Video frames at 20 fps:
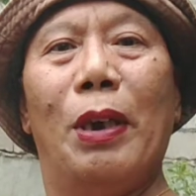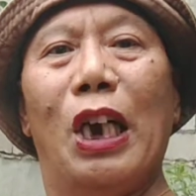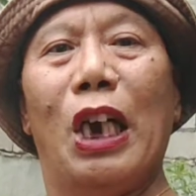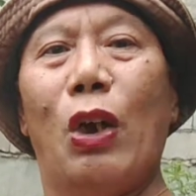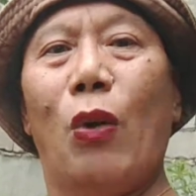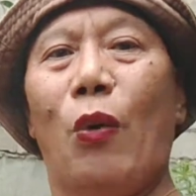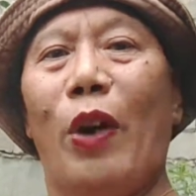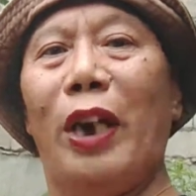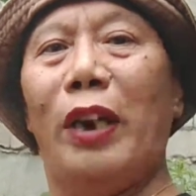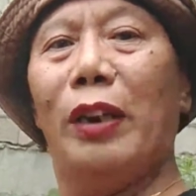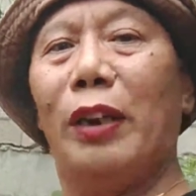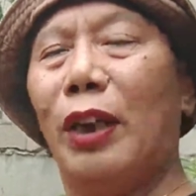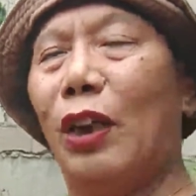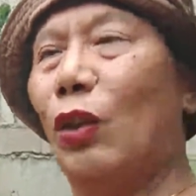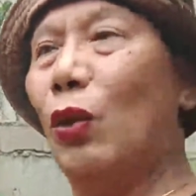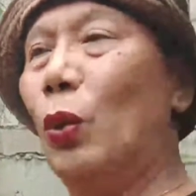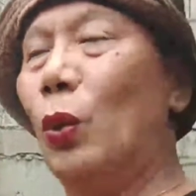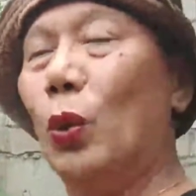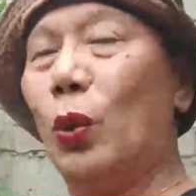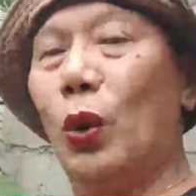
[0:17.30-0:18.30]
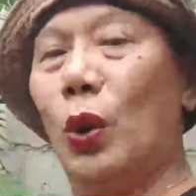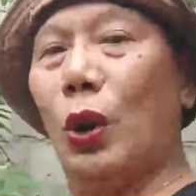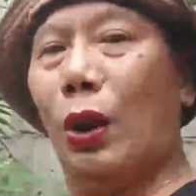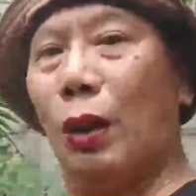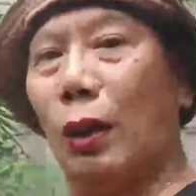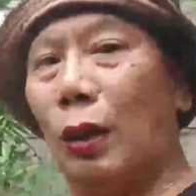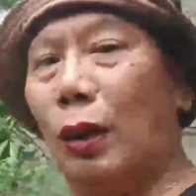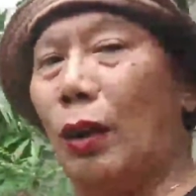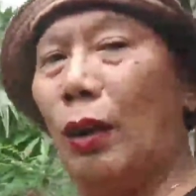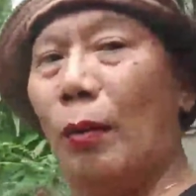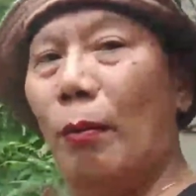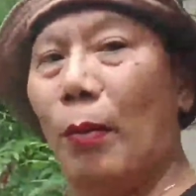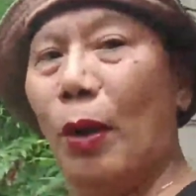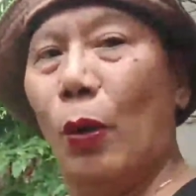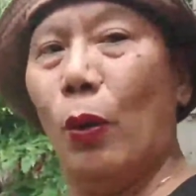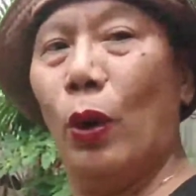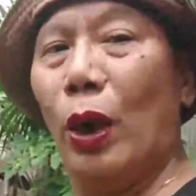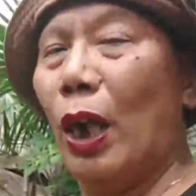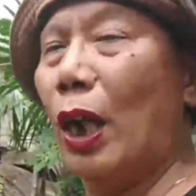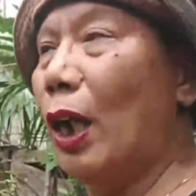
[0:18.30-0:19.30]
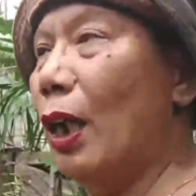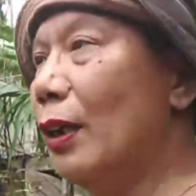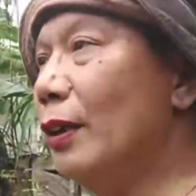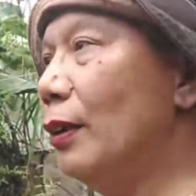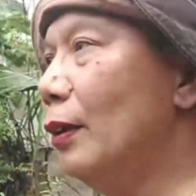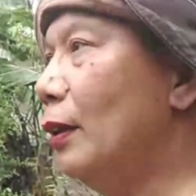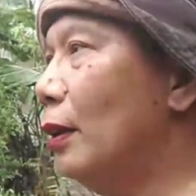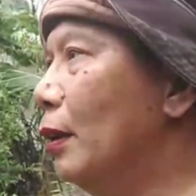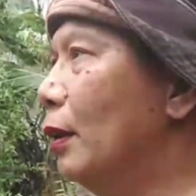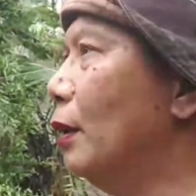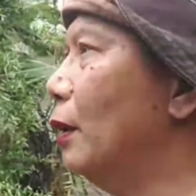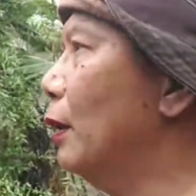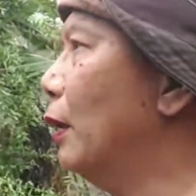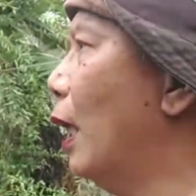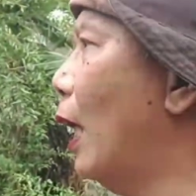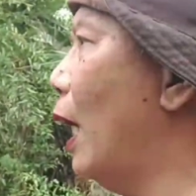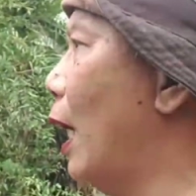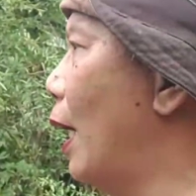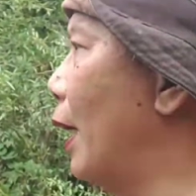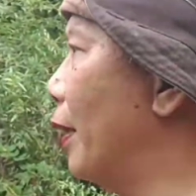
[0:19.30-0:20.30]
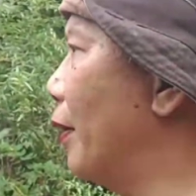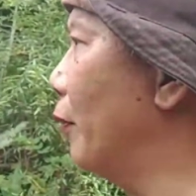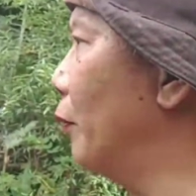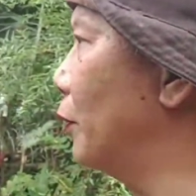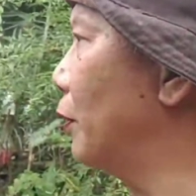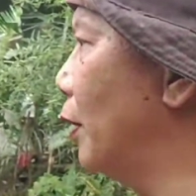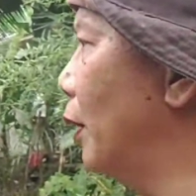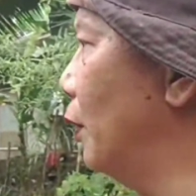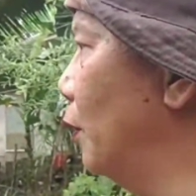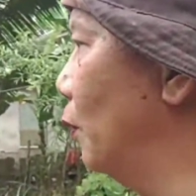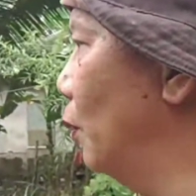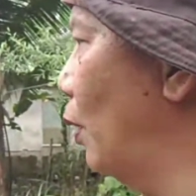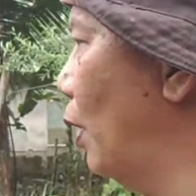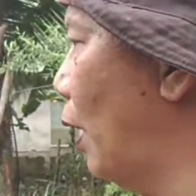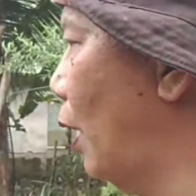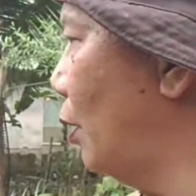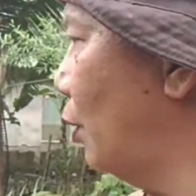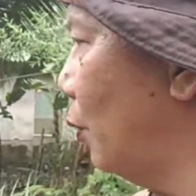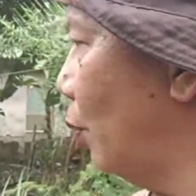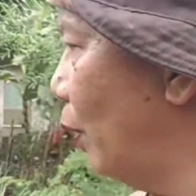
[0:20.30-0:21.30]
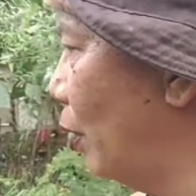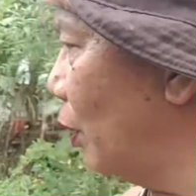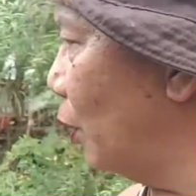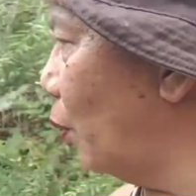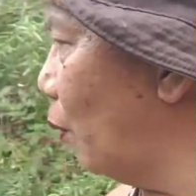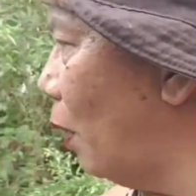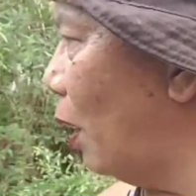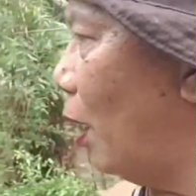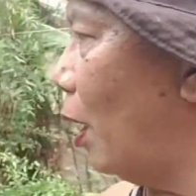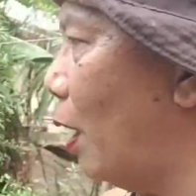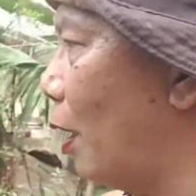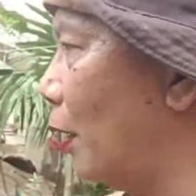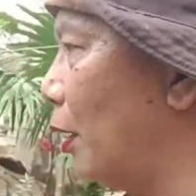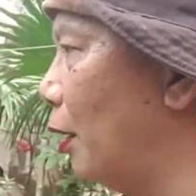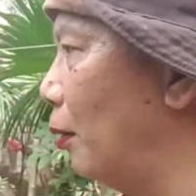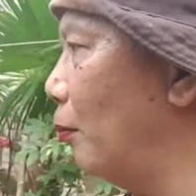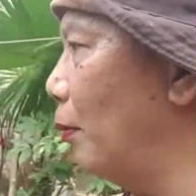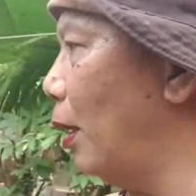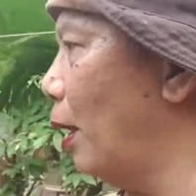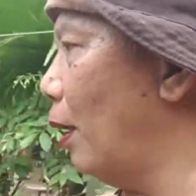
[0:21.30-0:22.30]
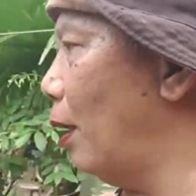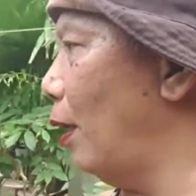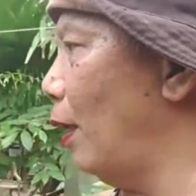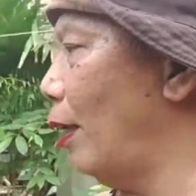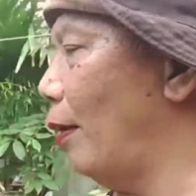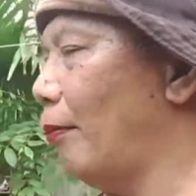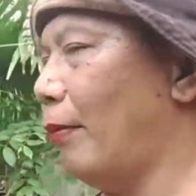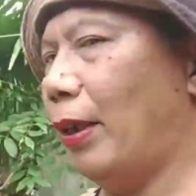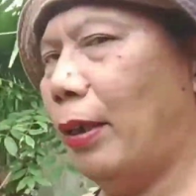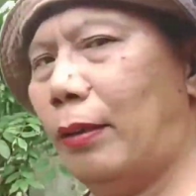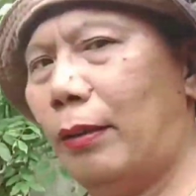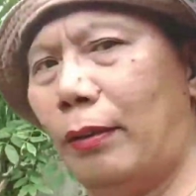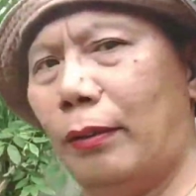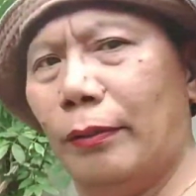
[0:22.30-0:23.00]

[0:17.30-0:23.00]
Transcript: mga kawaiti, look, maulang araw sa inyong lahat. Tuwang-tuwa ang aking mga halaman.